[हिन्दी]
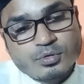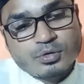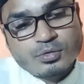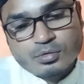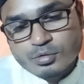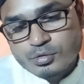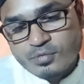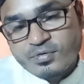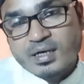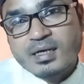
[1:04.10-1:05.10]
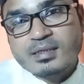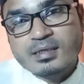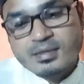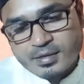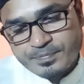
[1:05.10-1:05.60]
मूर्तियों को जुल्फ़ा
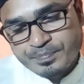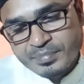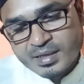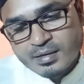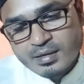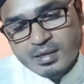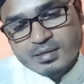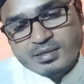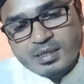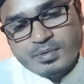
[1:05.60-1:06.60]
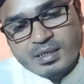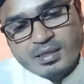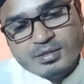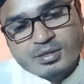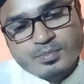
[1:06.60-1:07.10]
कहते थे जबकि
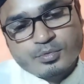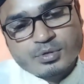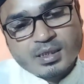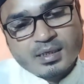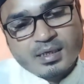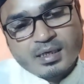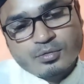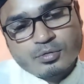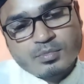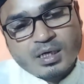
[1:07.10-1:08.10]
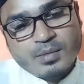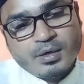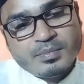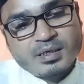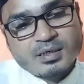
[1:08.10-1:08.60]
इनसे पूछा गया तुम
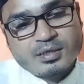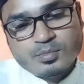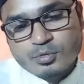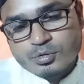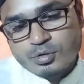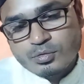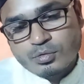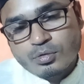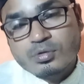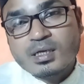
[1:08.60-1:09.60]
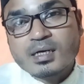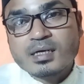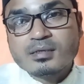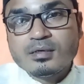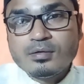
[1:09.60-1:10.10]
काबा में रखी मूर्तियों को खुदा
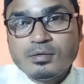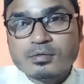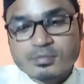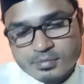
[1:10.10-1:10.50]
कहते हो